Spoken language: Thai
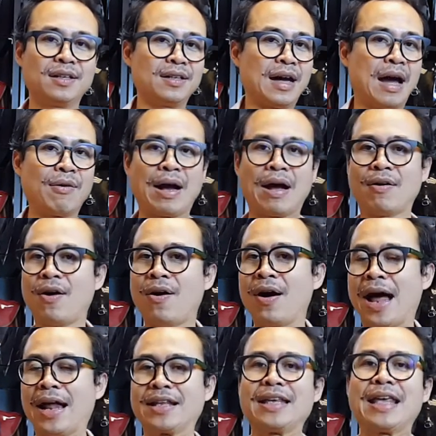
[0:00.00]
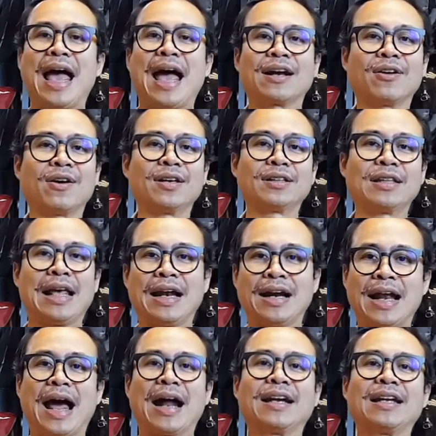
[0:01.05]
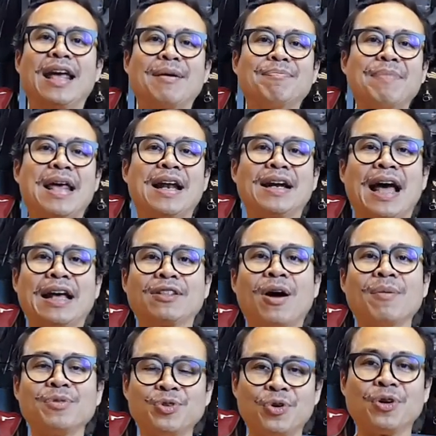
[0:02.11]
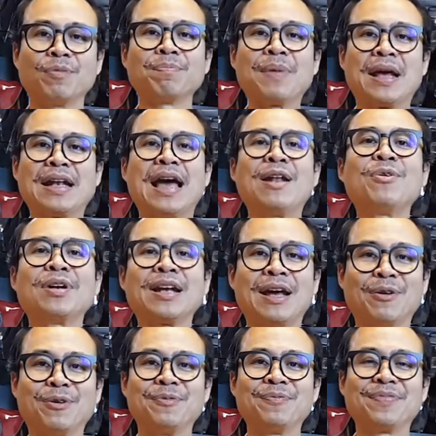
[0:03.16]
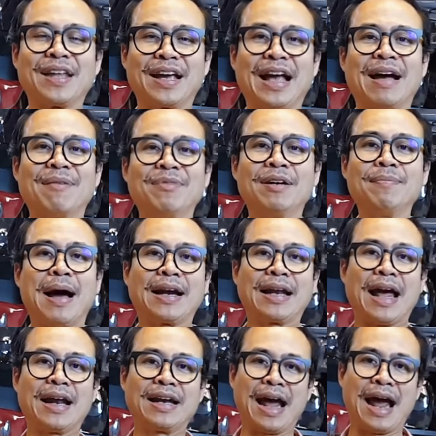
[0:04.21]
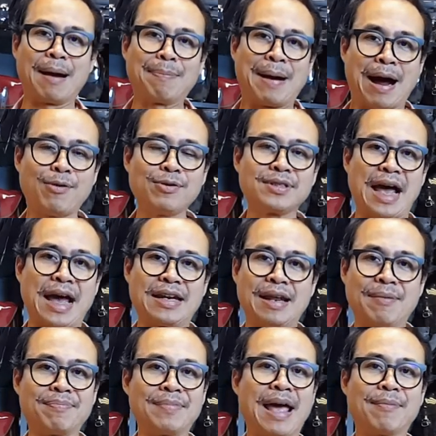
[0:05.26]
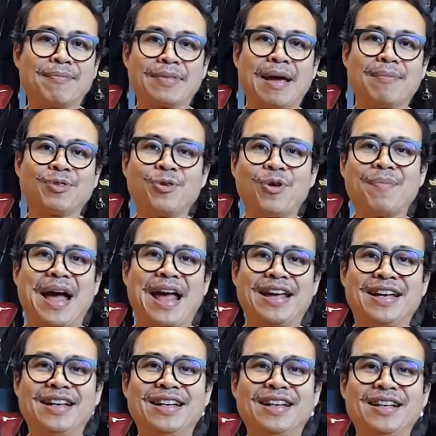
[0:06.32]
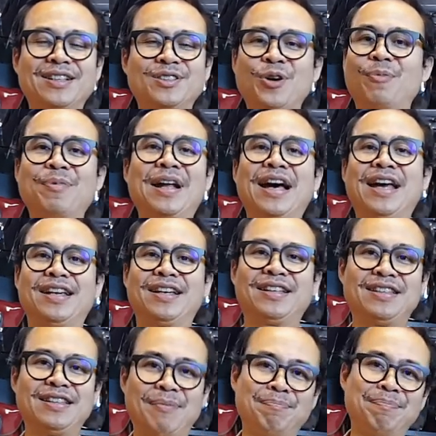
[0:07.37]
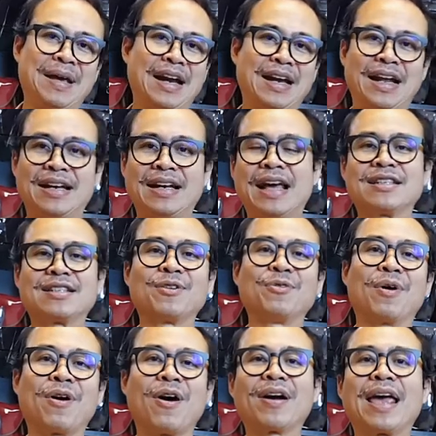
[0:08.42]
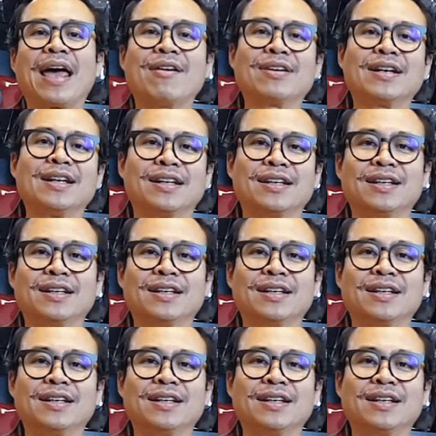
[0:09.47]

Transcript: เอาเข้าออกอาจจะยากหน่อย แต่หลังๆเนี่ยเป้หลังๆตอบโจทย์เปลี่ยนได้รวดเร็วนะครับ หรือบางท่านหาเพาใส่เน็บแนบ แนบตัวไป จบเลยหยิบเปลี่ยนเลนได้สะดวกคล่องแคล่วขึ้น